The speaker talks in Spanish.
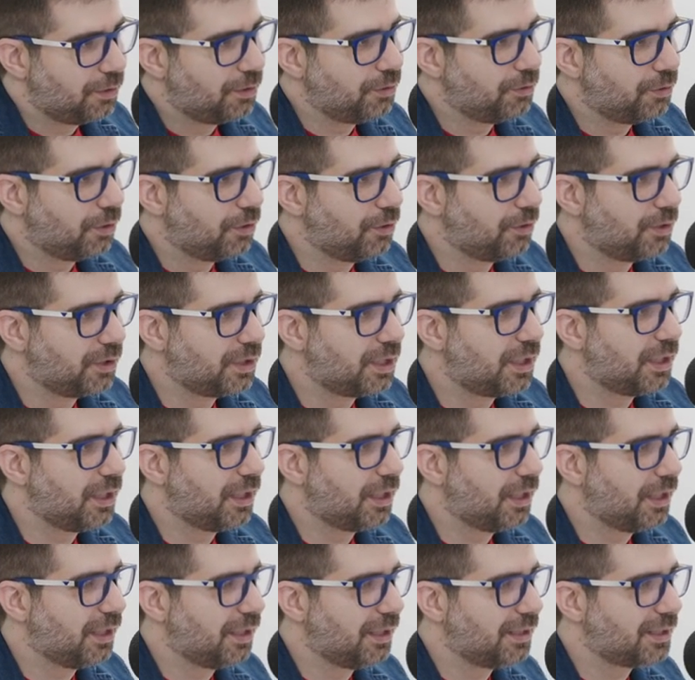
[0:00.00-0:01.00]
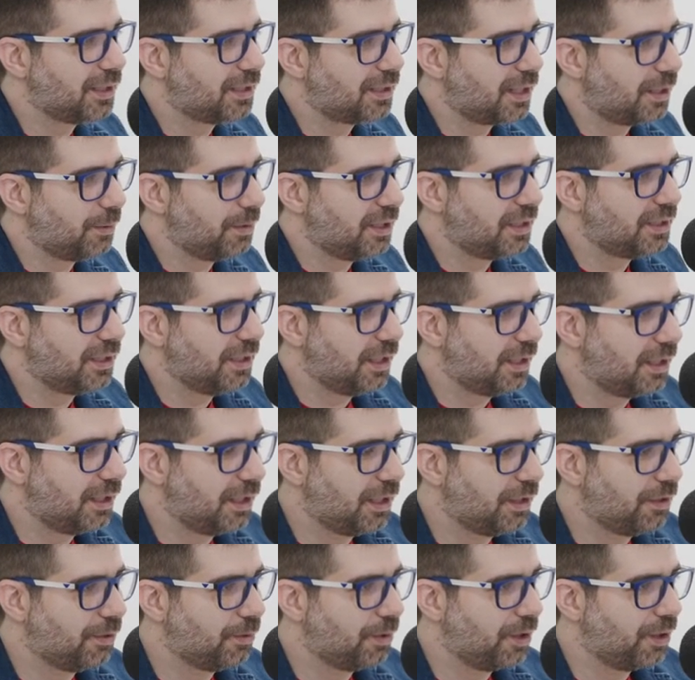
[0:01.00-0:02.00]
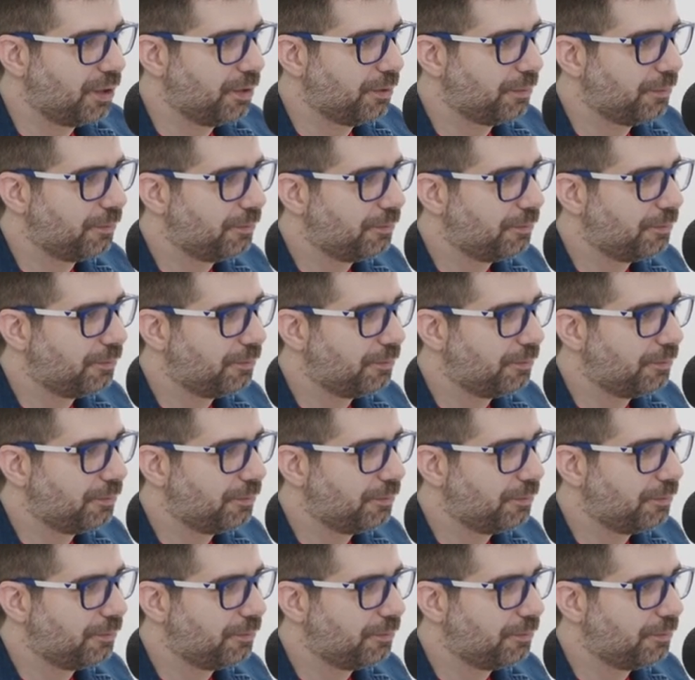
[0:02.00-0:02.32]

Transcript: en, todo ese, en esa travesía de la innovación.